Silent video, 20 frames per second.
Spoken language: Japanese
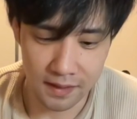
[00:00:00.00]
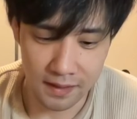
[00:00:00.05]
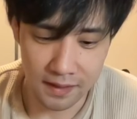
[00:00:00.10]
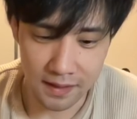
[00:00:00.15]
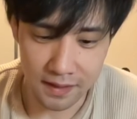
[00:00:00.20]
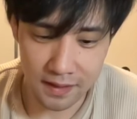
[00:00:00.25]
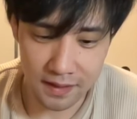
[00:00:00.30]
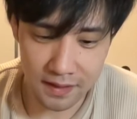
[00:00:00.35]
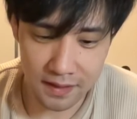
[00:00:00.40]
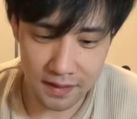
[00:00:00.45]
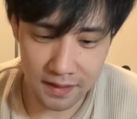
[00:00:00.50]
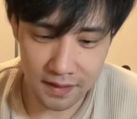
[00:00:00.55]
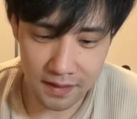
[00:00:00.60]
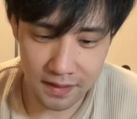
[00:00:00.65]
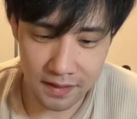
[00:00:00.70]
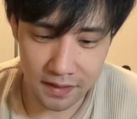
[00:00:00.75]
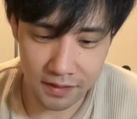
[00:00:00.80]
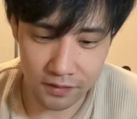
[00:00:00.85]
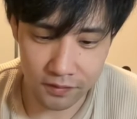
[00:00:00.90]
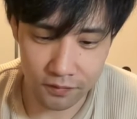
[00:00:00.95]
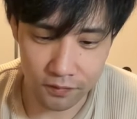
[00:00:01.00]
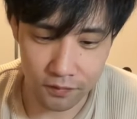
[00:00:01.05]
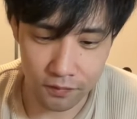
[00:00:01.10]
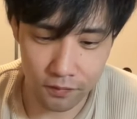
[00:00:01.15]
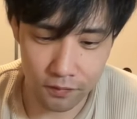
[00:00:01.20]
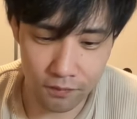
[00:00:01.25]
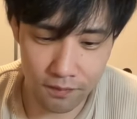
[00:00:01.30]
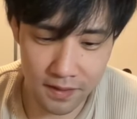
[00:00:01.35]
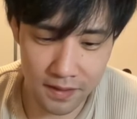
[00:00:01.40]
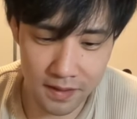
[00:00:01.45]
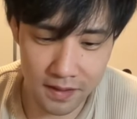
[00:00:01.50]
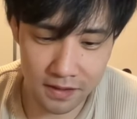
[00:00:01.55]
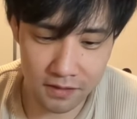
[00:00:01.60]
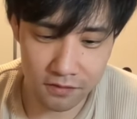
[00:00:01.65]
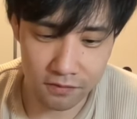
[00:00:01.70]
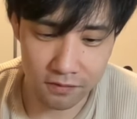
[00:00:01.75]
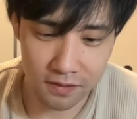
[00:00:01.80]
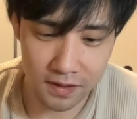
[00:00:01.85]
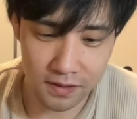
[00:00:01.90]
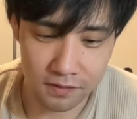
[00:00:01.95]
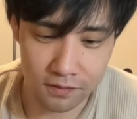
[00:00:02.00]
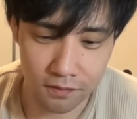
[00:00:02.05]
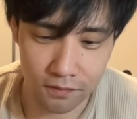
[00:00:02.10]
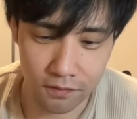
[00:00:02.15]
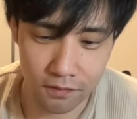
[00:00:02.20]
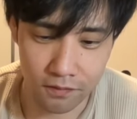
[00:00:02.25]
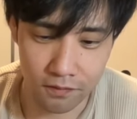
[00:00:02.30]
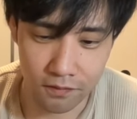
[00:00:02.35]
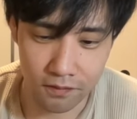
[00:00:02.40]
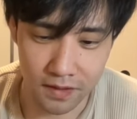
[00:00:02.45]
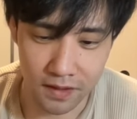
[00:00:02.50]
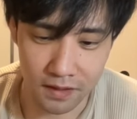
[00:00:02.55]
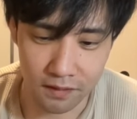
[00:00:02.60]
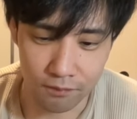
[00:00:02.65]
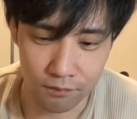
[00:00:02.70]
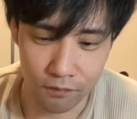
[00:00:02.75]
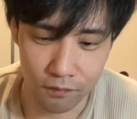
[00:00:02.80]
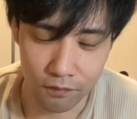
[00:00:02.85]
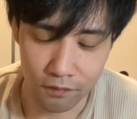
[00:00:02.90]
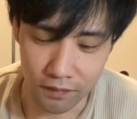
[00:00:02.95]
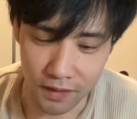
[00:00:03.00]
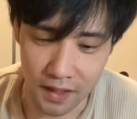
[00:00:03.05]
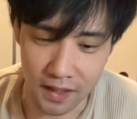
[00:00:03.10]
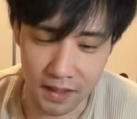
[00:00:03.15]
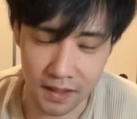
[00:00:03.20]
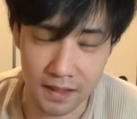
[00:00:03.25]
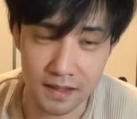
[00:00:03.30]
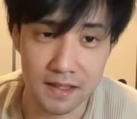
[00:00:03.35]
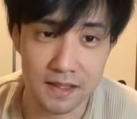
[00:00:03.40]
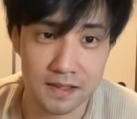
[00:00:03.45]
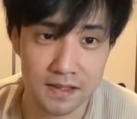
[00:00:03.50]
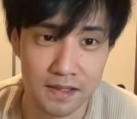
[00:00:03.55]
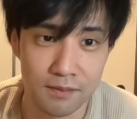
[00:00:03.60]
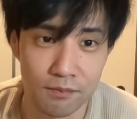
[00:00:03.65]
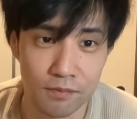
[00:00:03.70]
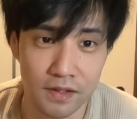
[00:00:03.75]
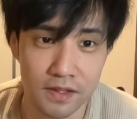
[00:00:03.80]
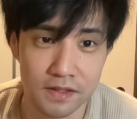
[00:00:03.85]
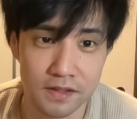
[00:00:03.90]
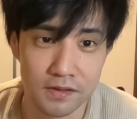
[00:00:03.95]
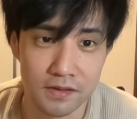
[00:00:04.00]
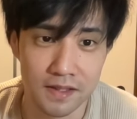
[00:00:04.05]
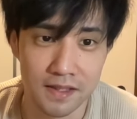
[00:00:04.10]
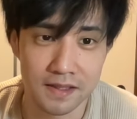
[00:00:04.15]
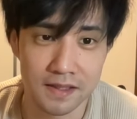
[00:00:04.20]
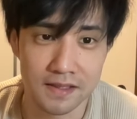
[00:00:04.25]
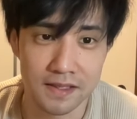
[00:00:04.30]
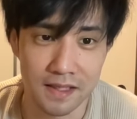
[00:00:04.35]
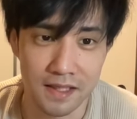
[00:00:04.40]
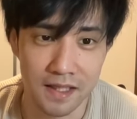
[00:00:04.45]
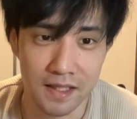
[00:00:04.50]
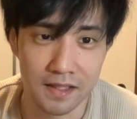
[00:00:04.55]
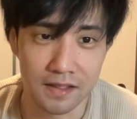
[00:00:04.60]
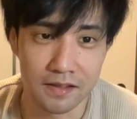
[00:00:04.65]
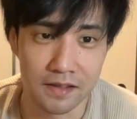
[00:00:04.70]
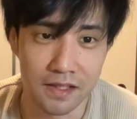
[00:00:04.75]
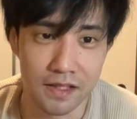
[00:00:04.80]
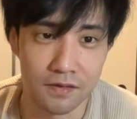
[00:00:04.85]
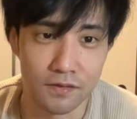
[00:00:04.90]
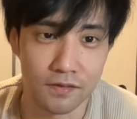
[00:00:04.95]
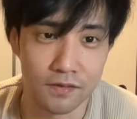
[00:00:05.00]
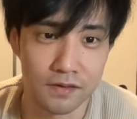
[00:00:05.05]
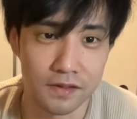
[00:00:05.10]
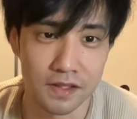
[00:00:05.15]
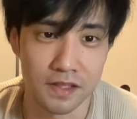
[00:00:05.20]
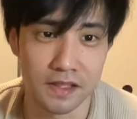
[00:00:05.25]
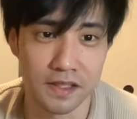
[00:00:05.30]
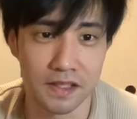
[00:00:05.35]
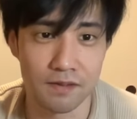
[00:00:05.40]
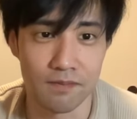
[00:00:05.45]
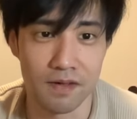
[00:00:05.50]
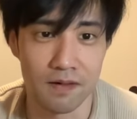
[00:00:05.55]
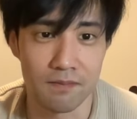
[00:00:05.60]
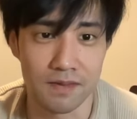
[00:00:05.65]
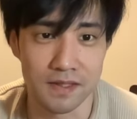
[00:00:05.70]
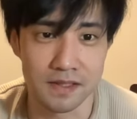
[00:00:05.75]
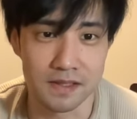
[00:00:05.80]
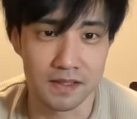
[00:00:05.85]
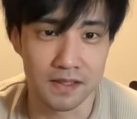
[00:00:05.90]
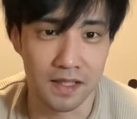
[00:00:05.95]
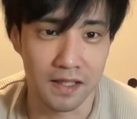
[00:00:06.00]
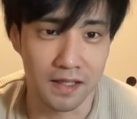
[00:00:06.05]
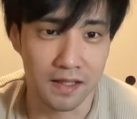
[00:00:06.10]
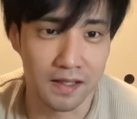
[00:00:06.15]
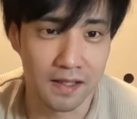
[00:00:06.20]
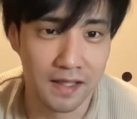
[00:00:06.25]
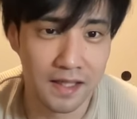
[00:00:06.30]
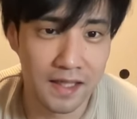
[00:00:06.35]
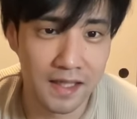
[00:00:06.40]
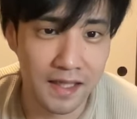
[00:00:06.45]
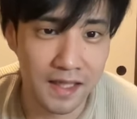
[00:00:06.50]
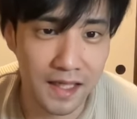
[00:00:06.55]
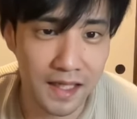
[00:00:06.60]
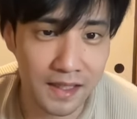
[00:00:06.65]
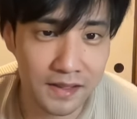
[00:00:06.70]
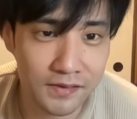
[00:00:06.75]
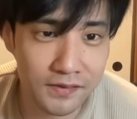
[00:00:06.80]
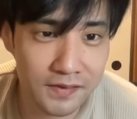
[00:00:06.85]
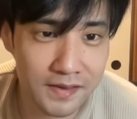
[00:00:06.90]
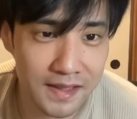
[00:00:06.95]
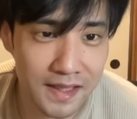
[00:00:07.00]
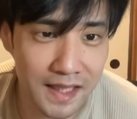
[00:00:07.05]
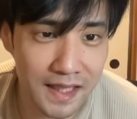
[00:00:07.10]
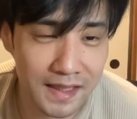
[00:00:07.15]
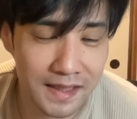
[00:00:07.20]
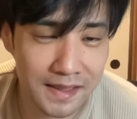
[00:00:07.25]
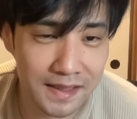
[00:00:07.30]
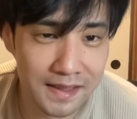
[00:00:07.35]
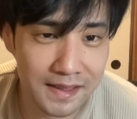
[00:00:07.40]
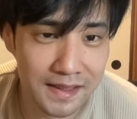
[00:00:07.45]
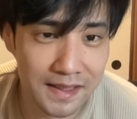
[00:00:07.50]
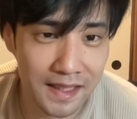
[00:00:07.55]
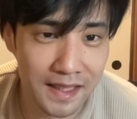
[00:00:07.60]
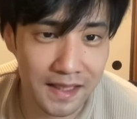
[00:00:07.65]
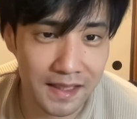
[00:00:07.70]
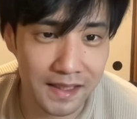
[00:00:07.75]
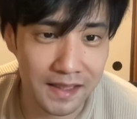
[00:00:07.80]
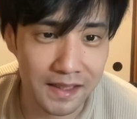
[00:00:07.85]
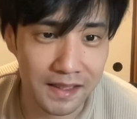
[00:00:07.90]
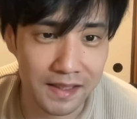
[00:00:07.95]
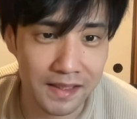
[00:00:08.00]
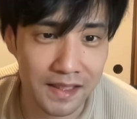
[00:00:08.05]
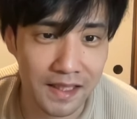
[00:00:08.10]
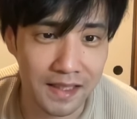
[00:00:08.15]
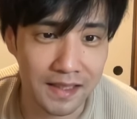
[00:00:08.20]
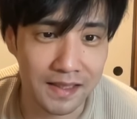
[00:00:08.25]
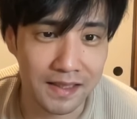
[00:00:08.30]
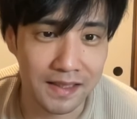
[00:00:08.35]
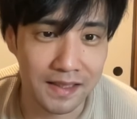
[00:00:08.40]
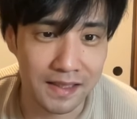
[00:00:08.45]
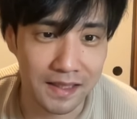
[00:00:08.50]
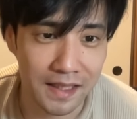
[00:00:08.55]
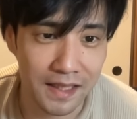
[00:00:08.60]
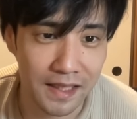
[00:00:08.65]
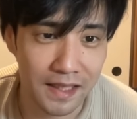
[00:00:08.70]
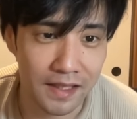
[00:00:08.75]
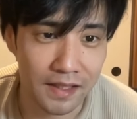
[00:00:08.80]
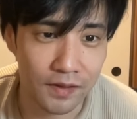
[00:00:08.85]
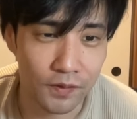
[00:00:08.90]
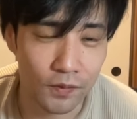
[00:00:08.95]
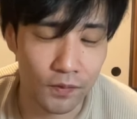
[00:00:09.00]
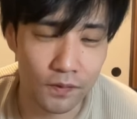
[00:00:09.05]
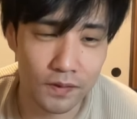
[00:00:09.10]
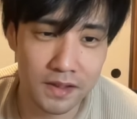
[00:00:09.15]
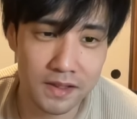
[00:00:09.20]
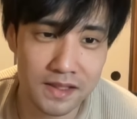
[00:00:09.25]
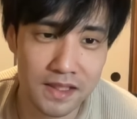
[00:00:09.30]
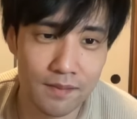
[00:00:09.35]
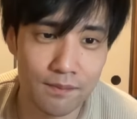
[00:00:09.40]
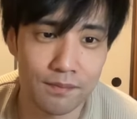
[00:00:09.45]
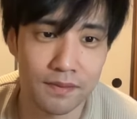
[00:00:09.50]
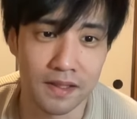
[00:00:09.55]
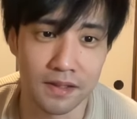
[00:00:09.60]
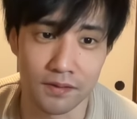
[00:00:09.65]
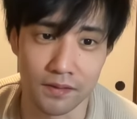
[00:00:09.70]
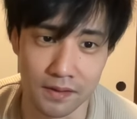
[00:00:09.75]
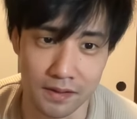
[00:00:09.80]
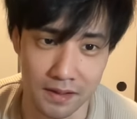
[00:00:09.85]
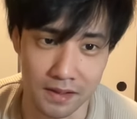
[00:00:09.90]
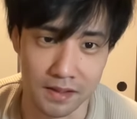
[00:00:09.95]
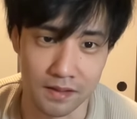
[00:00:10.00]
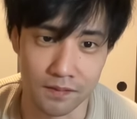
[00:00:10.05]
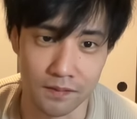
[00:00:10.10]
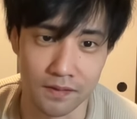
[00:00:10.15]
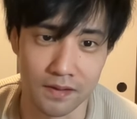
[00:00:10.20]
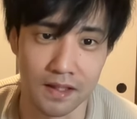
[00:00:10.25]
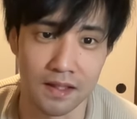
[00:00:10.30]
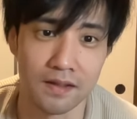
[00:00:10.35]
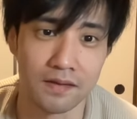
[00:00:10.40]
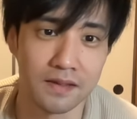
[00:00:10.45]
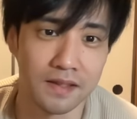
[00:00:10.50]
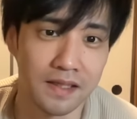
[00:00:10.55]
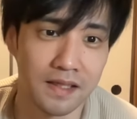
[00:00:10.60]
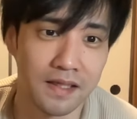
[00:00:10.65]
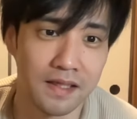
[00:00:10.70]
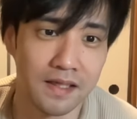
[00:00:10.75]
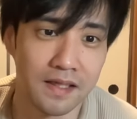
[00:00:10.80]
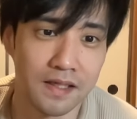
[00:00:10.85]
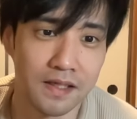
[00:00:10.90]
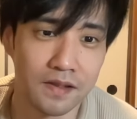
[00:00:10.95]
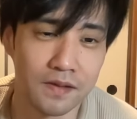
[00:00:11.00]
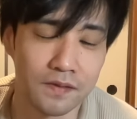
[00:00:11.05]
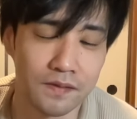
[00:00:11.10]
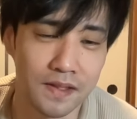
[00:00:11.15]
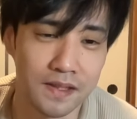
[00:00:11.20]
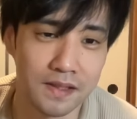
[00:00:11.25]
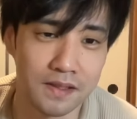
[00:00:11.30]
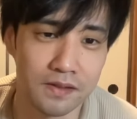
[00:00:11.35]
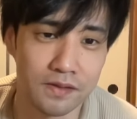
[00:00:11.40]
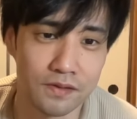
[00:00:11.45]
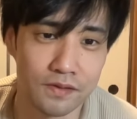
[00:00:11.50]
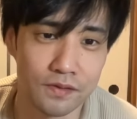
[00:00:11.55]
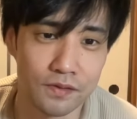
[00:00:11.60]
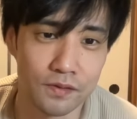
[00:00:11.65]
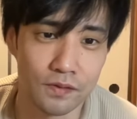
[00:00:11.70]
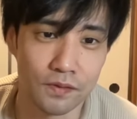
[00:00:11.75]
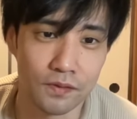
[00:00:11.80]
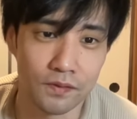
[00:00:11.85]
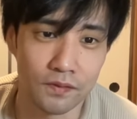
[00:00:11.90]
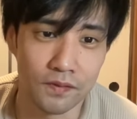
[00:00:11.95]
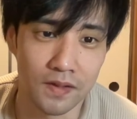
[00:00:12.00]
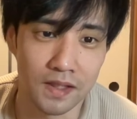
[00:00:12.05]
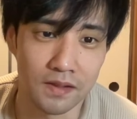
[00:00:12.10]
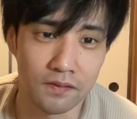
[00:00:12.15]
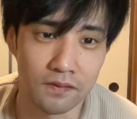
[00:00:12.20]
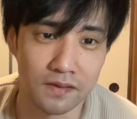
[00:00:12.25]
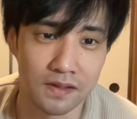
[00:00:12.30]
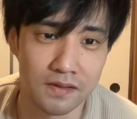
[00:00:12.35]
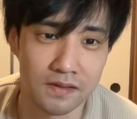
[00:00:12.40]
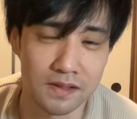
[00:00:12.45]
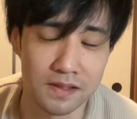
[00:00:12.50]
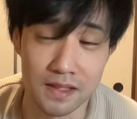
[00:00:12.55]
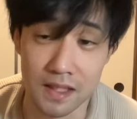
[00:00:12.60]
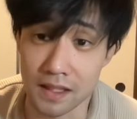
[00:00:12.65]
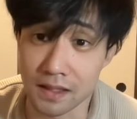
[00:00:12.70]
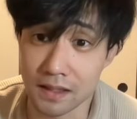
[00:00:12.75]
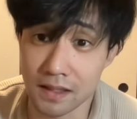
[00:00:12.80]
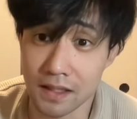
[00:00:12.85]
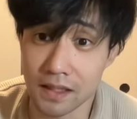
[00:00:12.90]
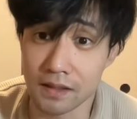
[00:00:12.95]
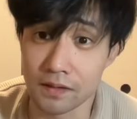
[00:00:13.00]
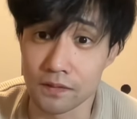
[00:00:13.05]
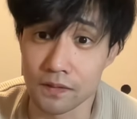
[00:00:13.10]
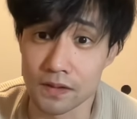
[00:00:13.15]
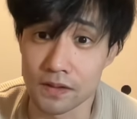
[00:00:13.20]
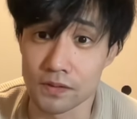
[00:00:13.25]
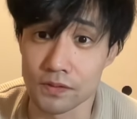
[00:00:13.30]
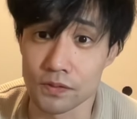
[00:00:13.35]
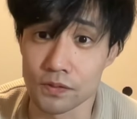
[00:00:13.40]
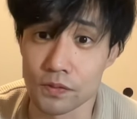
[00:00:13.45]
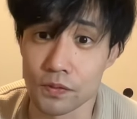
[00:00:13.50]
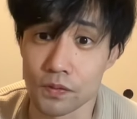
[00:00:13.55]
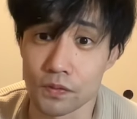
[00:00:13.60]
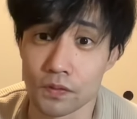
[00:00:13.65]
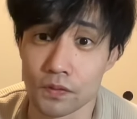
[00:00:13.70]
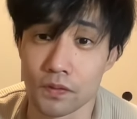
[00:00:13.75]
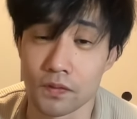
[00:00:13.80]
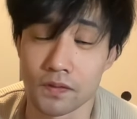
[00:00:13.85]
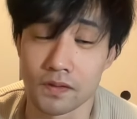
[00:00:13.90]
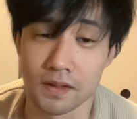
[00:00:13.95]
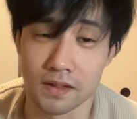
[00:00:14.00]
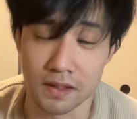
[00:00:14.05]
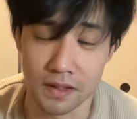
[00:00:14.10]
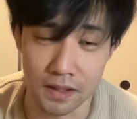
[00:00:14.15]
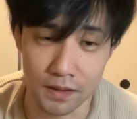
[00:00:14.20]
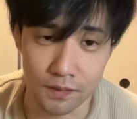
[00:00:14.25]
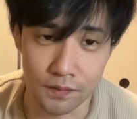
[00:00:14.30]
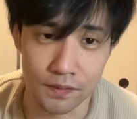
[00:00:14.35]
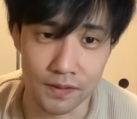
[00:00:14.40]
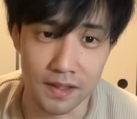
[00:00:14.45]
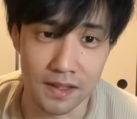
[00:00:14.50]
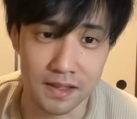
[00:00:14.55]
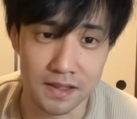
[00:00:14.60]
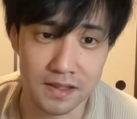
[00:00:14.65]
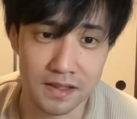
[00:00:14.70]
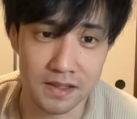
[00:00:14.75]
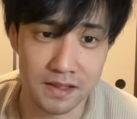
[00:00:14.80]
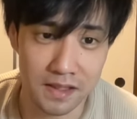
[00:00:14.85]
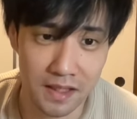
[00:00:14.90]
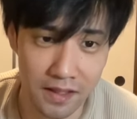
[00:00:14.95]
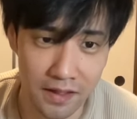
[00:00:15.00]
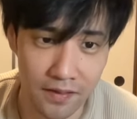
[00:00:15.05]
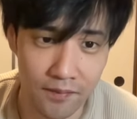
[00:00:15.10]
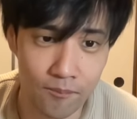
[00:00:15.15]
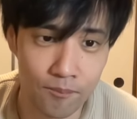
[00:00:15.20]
ゴロベリール、とりあえずここ、もう、あれですね、もうリストラですね。はい。2軍に行ってもらいます。はい。あと3体なんで、ログインスタンプであと1回引けるんか。で、クエスト15動画撮ってる時間あったら、クエスト15を撮ってクリアして、